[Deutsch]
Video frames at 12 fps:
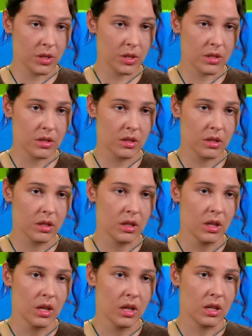ist.
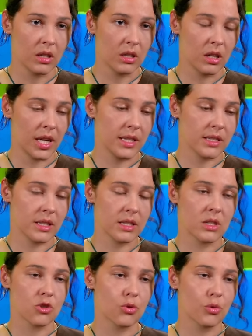Äh, Elsa ist
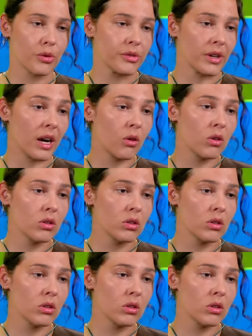eine schöne Frau.